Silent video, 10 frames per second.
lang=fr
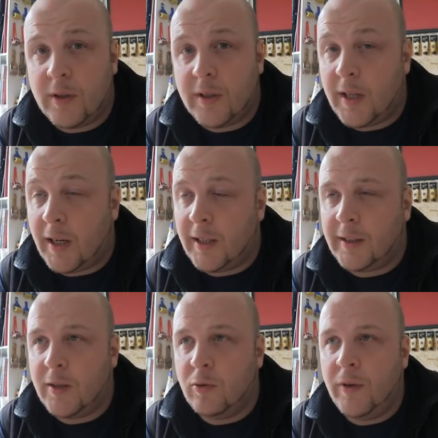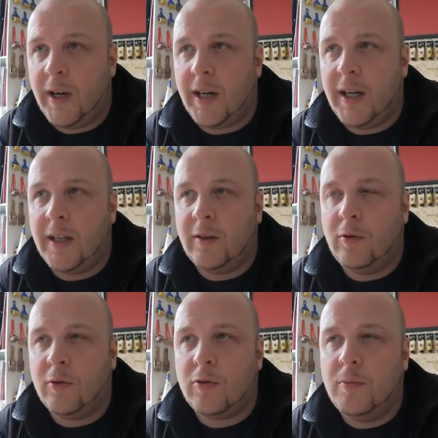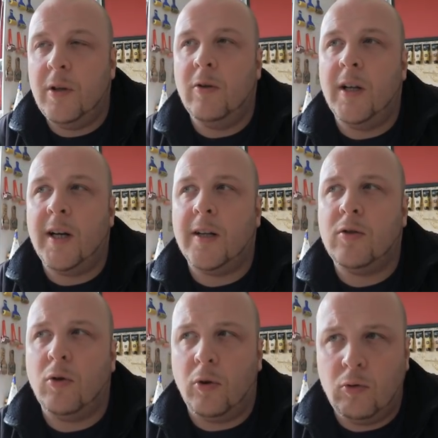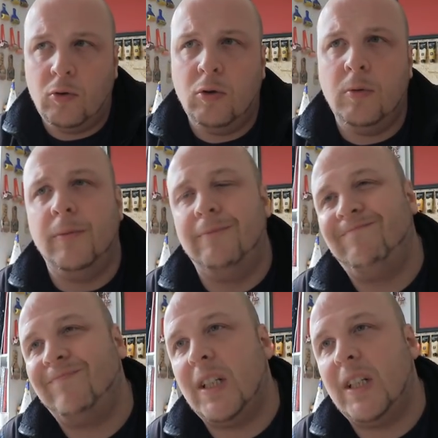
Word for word: c'est quelqu'un de très ouvert et dans ce milieu-là, sur YouTube,